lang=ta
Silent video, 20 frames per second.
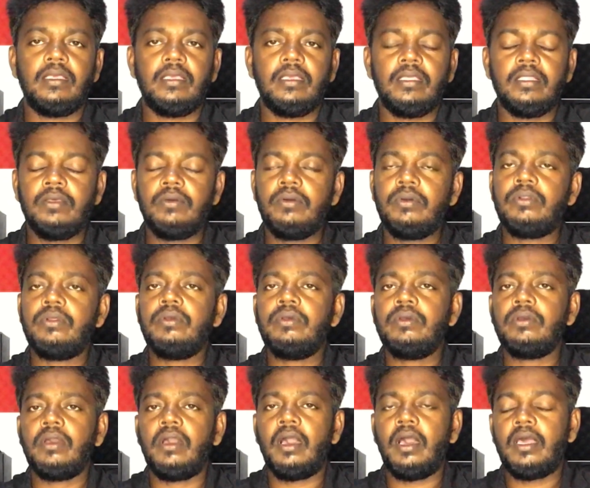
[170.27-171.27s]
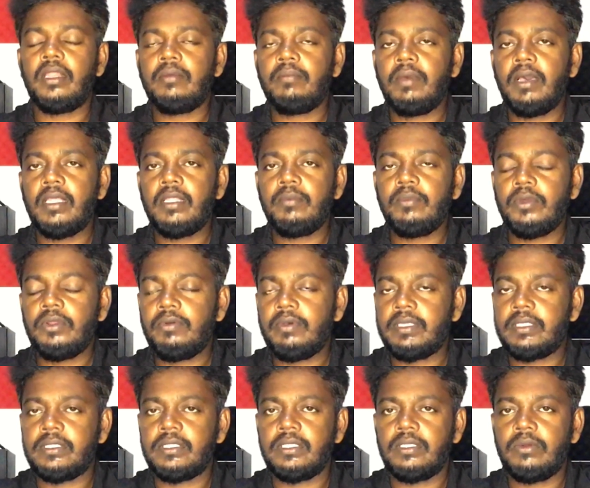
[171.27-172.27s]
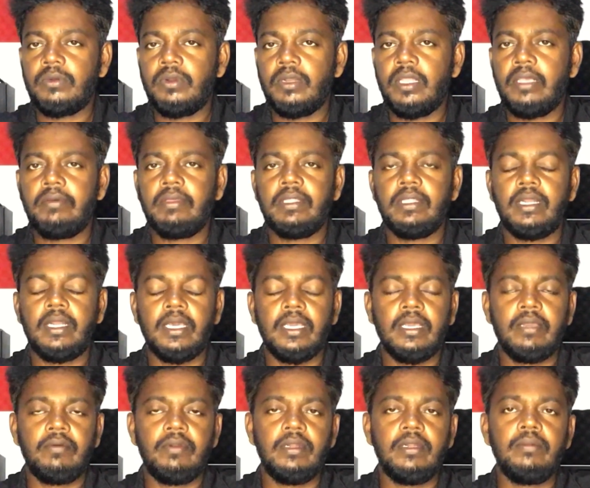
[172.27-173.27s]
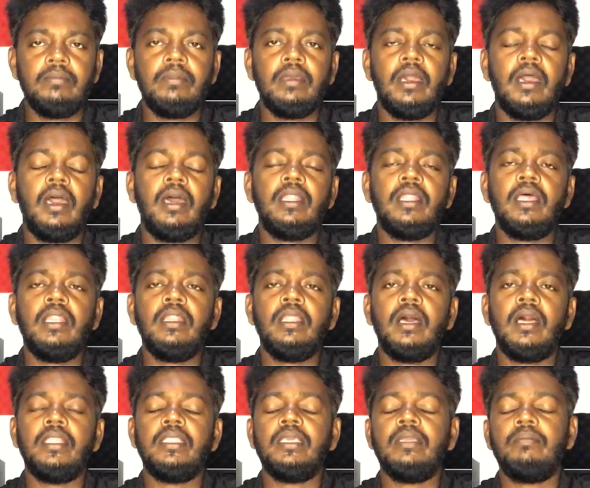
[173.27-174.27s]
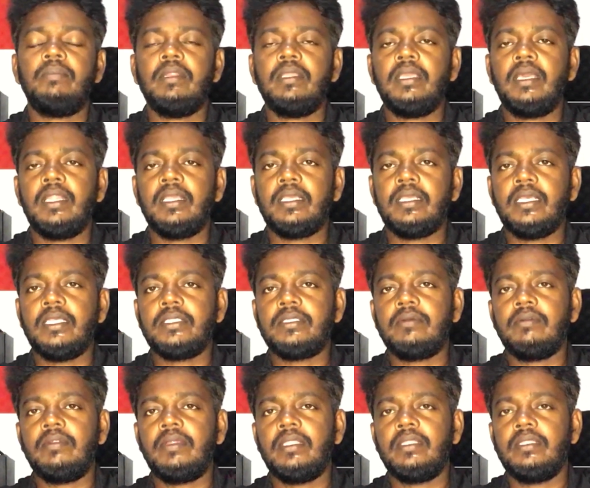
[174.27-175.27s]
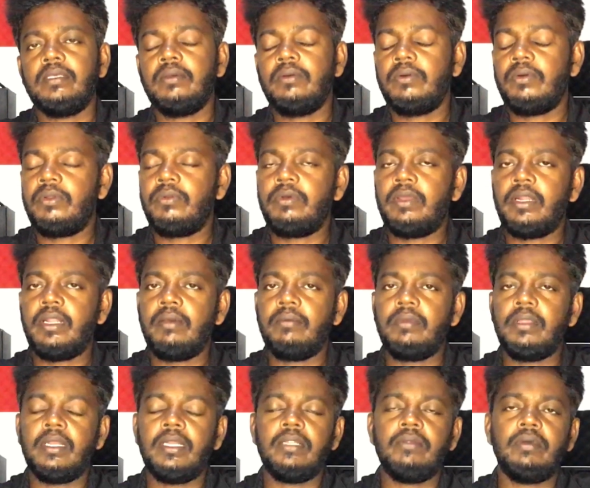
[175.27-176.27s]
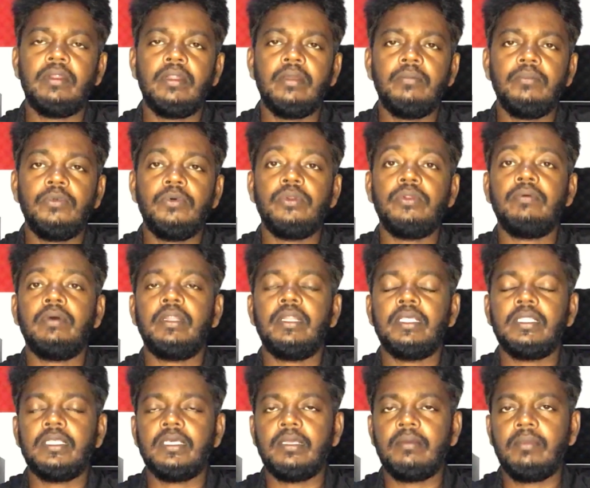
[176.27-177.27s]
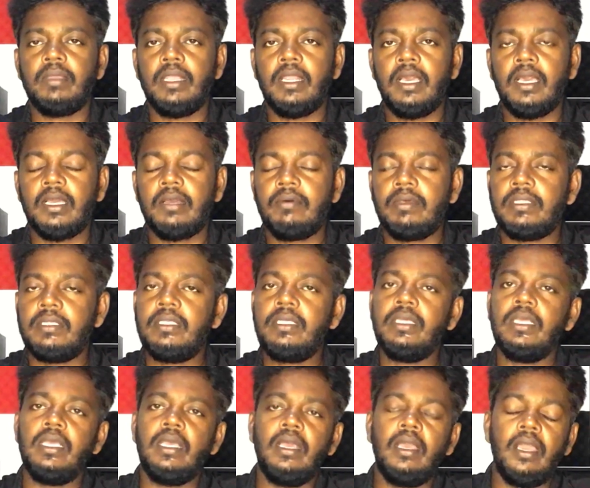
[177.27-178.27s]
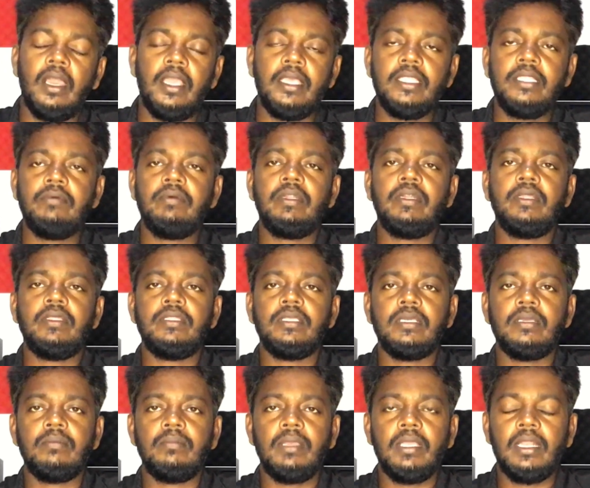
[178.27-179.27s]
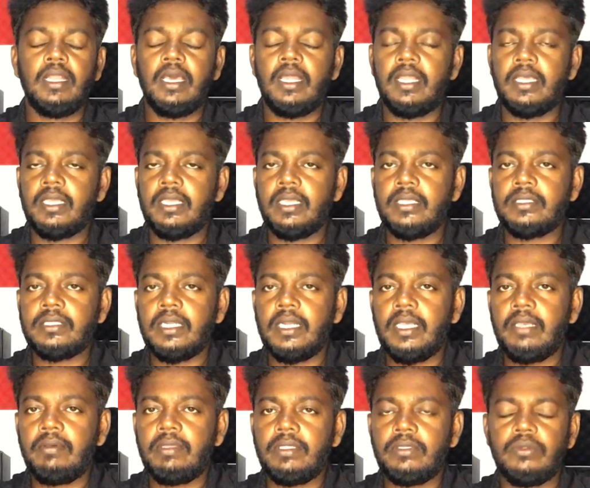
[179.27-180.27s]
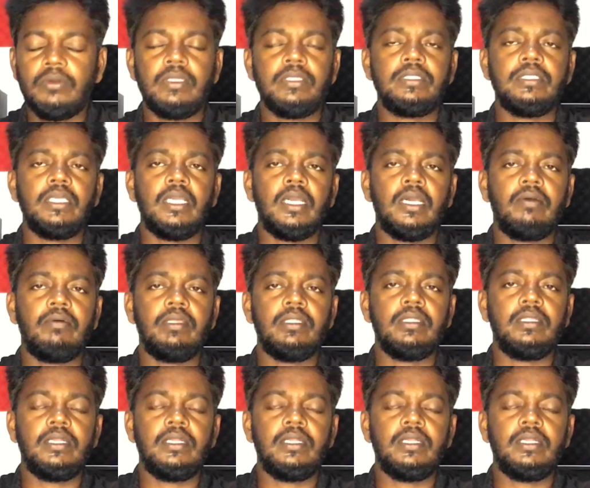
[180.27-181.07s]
இது ஒரு ஆறு மாதம் ஒரு வருஷத்துக்குள்ளே வந்து நடக்க வேண்டும் ஆனால் அதிகப்படியான கேஸ்கள் வந்து ஒரு வருடம் இரண்டு வருடம் மூன்று வருடத்துக்கு மேலாக வந்து ஐந்து வருடத்துக்கு மேலான கேஸ்களை வந்து தொடர்ச்சியாக வந்து